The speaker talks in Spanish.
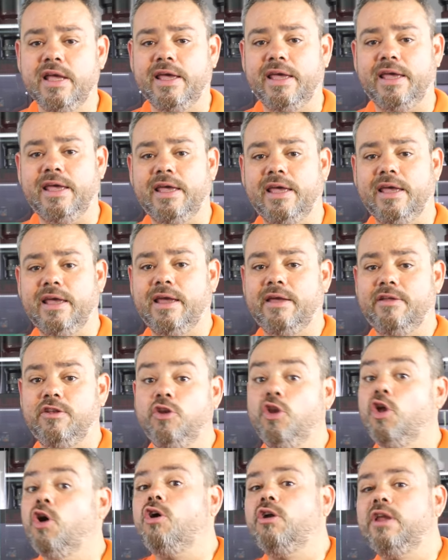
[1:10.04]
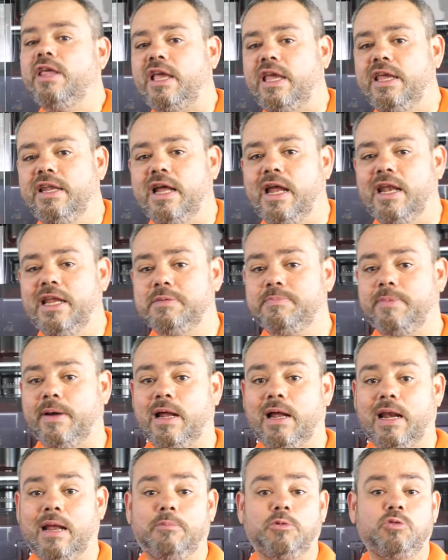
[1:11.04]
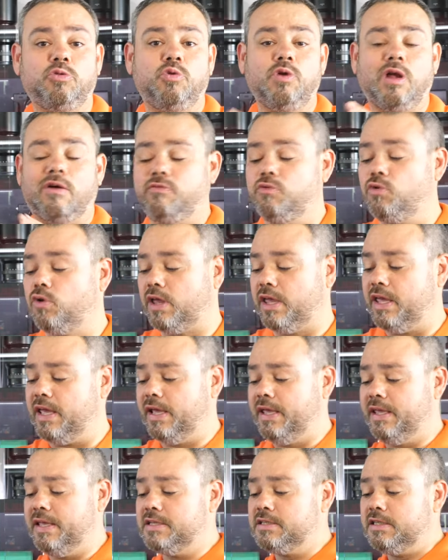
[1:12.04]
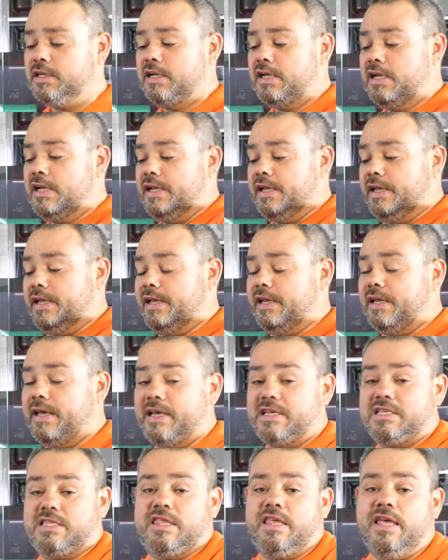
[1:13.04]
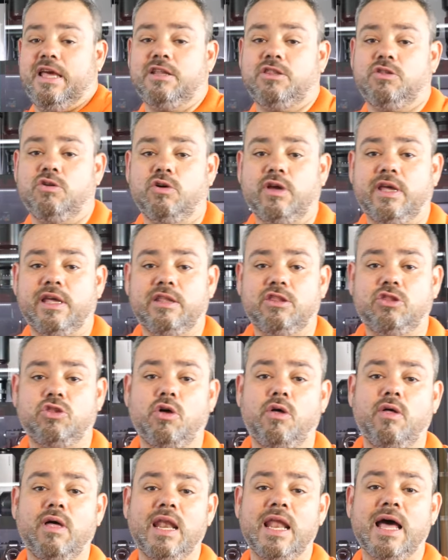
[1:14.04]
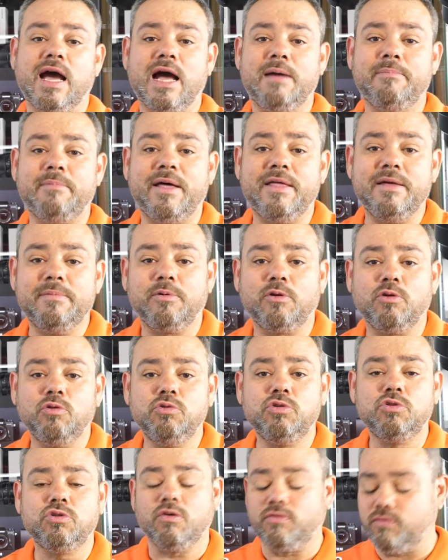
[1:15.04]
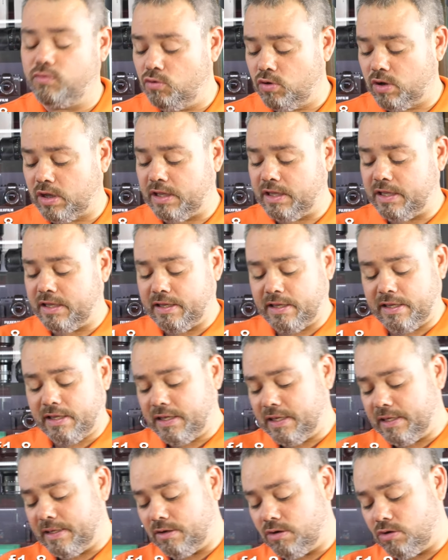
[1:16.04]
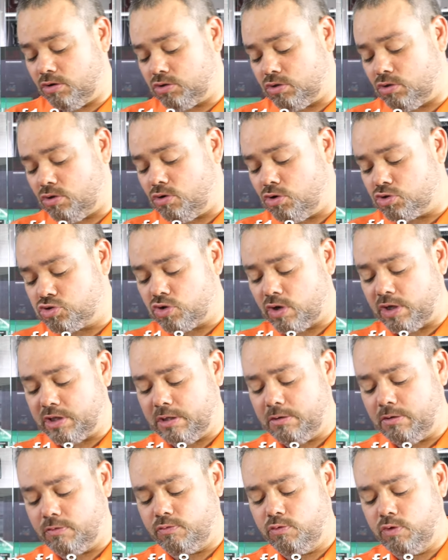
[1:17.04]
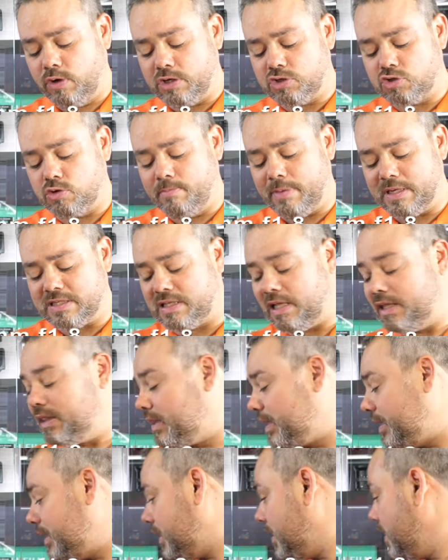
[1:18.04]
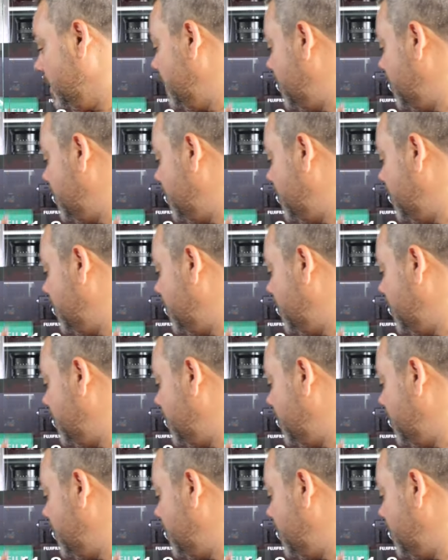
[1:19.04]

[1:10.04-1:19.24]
eh, no originales para la montura Fuji X. Eh, es cierto que toda la gama de productos Fuji eh, o todos los objetivos Fuji son bastante